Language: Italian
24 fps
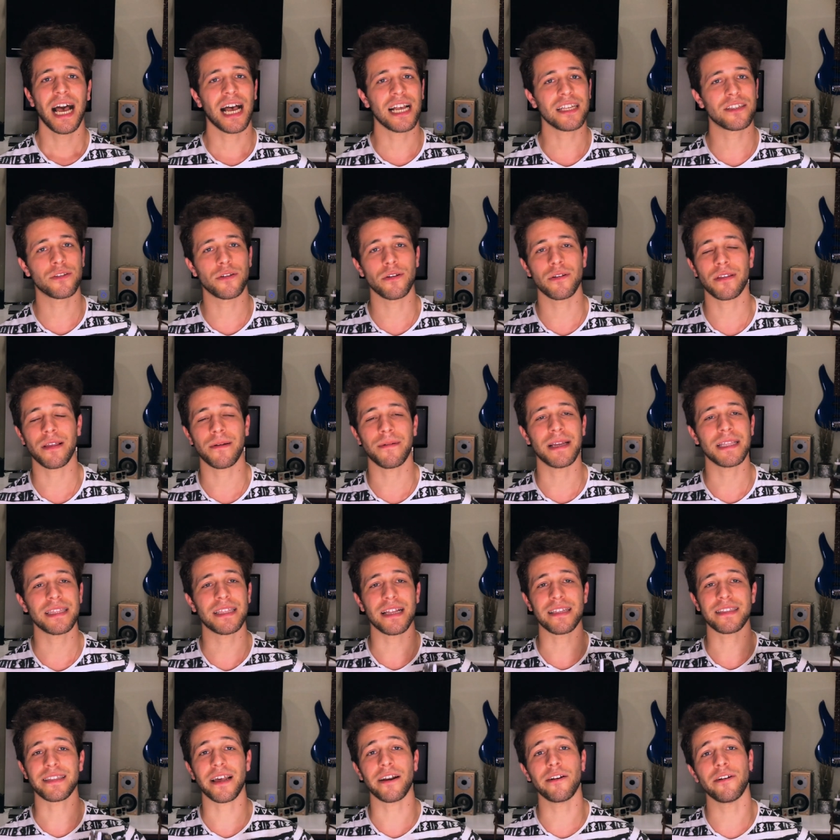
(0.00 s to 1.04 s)
assolutamente
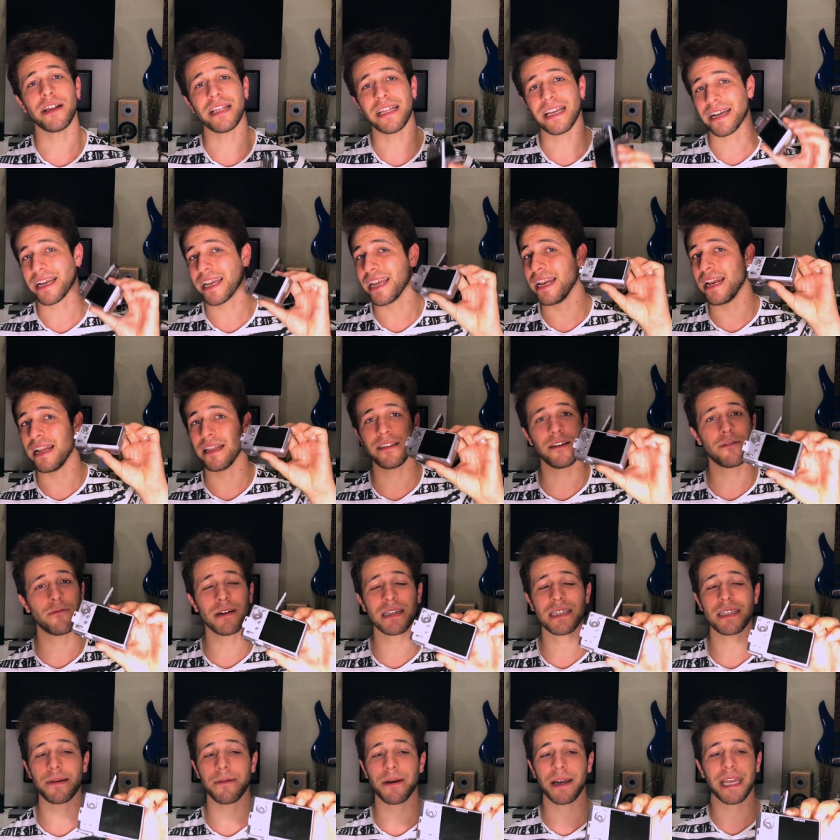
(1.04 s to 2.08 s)
il tallone di Achille di
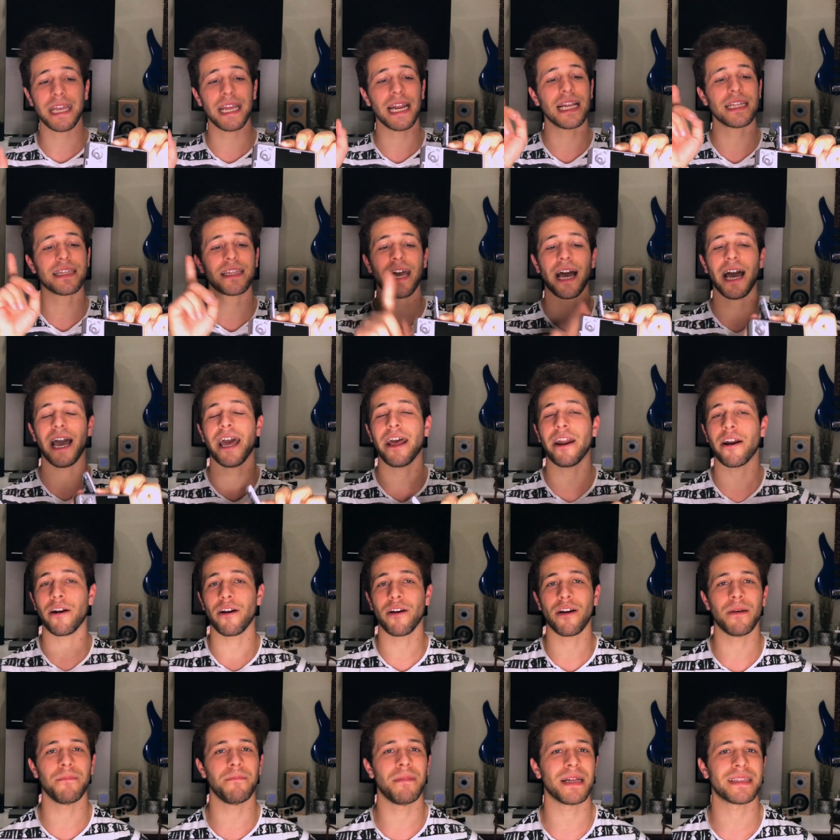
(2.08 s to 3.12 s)
questa macchinetta
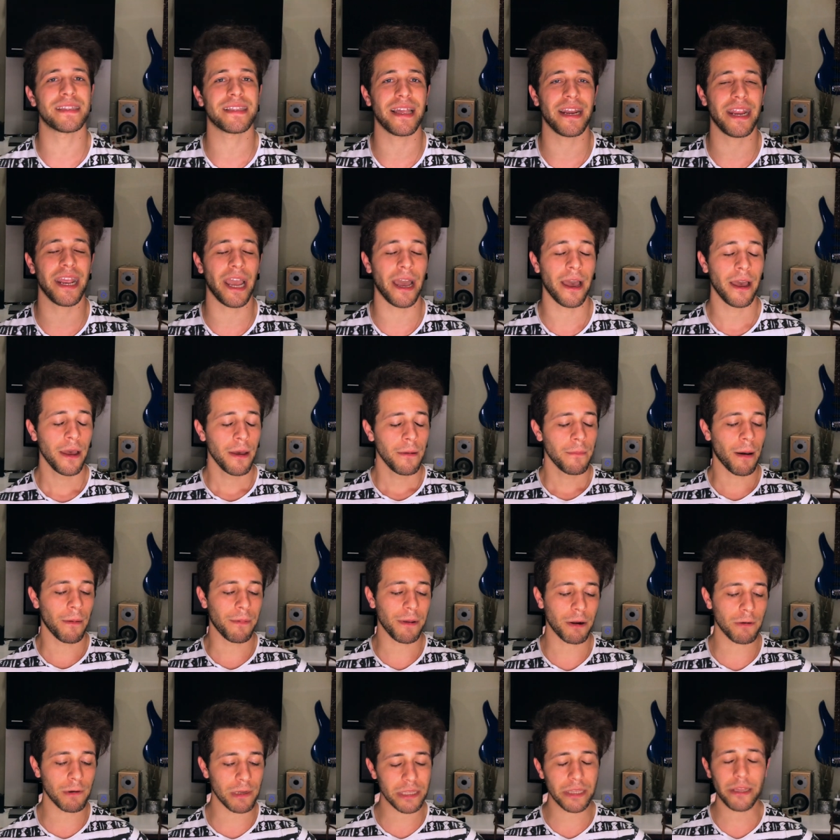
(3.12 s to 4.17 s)
erano le batterie. Ma
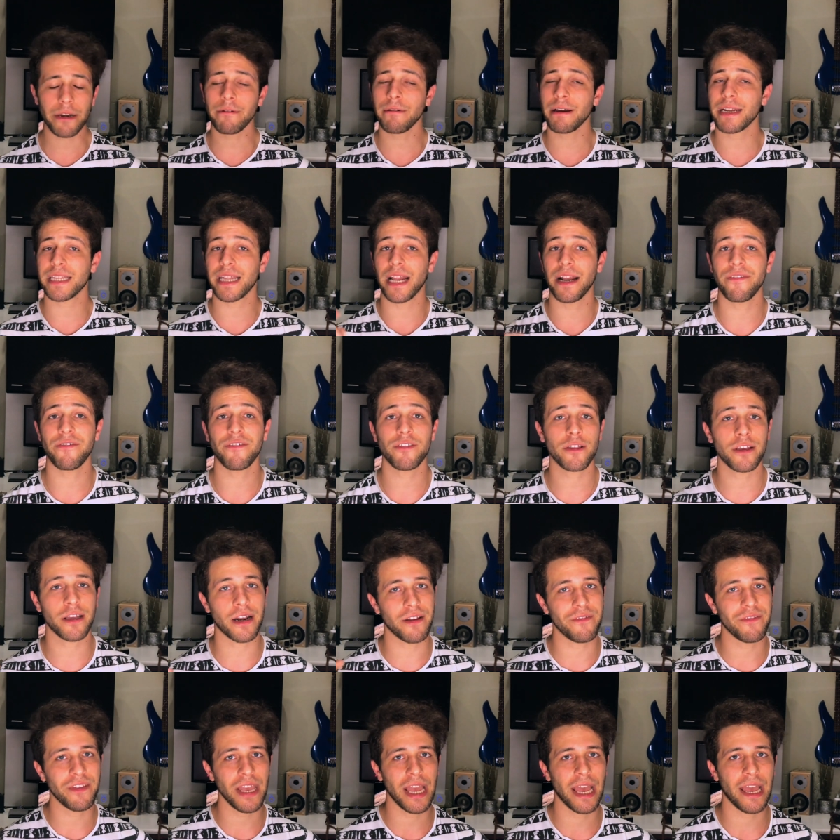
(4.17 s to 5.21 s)
per quanto riguarda le
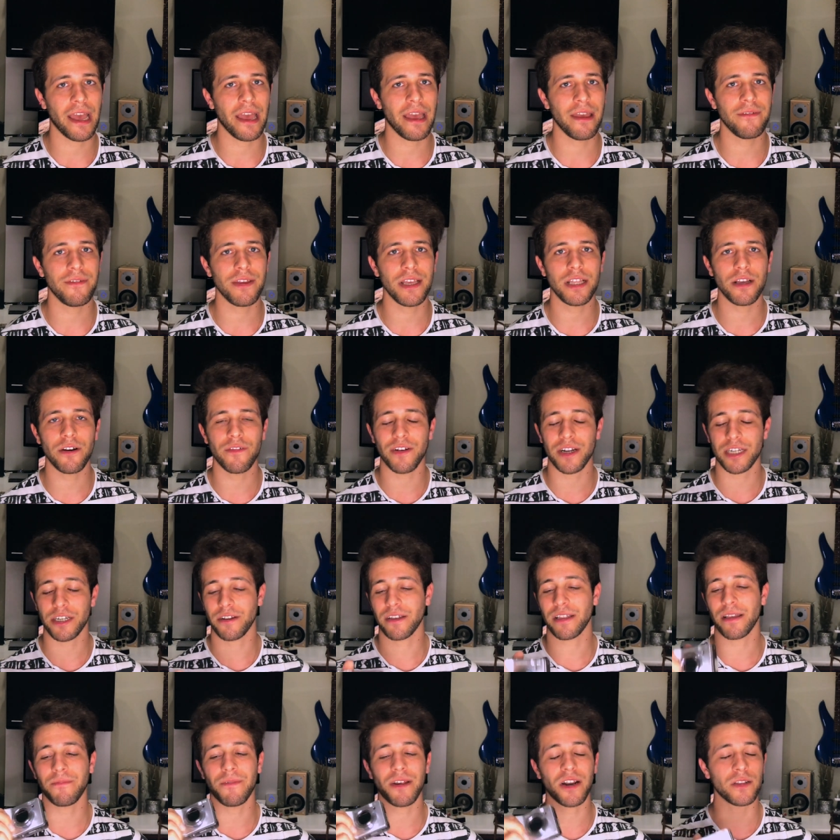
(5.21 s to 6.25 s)
fotografie e i video
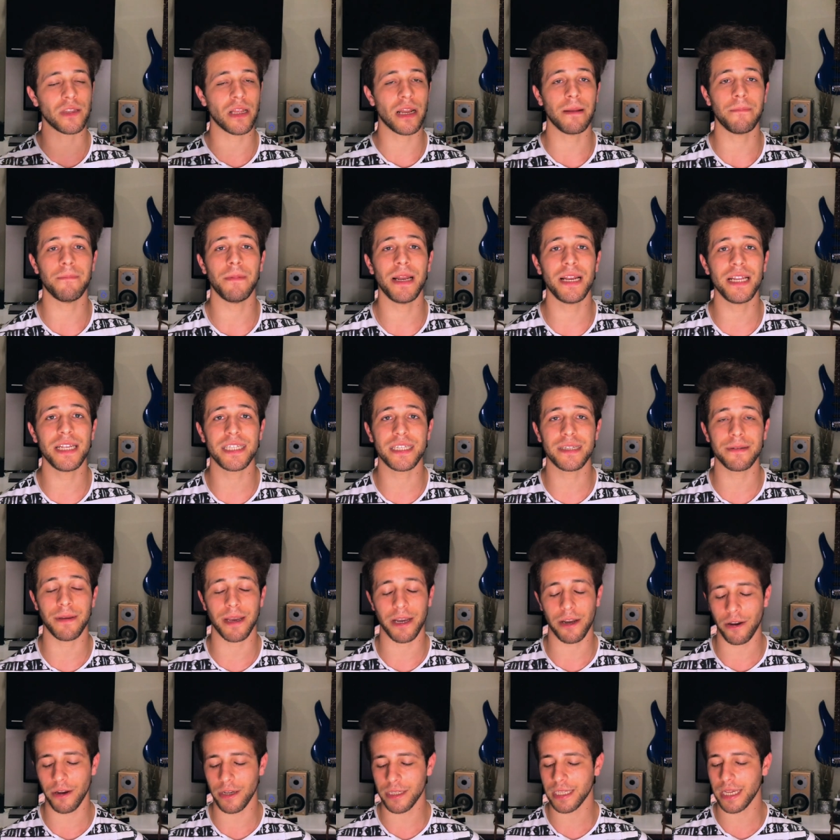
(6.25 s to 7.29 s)
faceva davvero delle
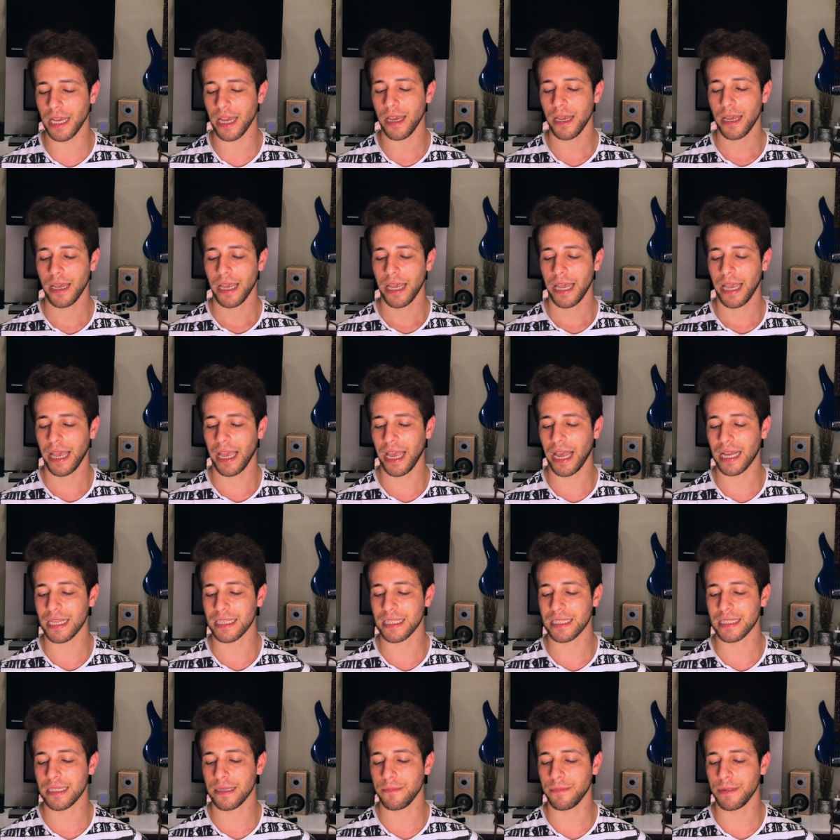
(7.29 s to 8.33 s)
bellissime cose e
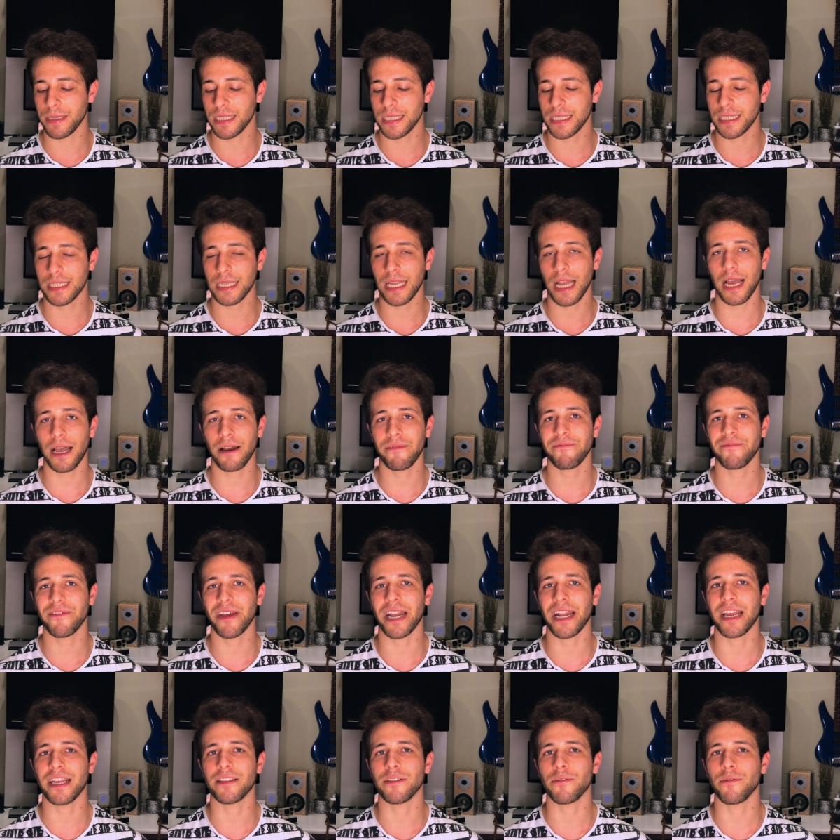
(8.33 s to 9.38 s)
anzi mi sta
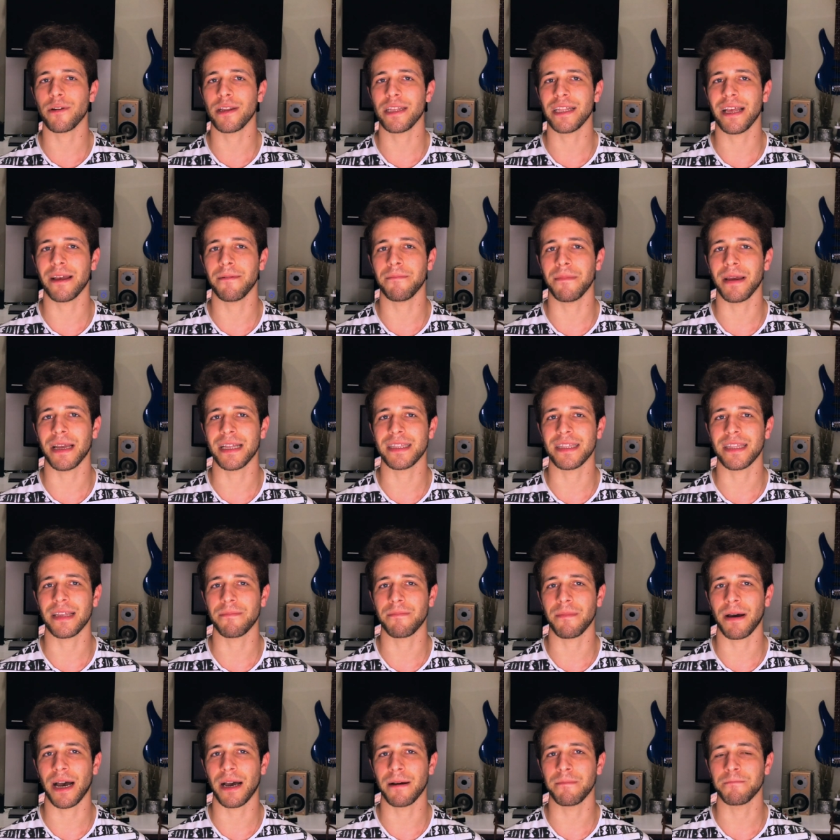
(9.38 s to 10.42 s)
venendo un'idea in mente,
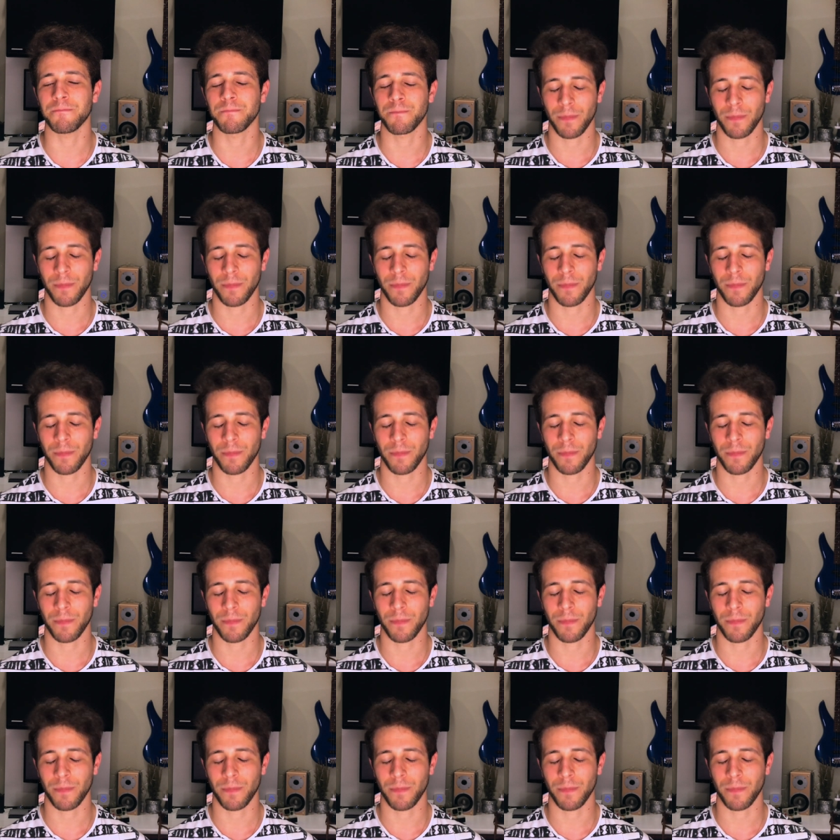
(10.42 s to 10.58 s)
ma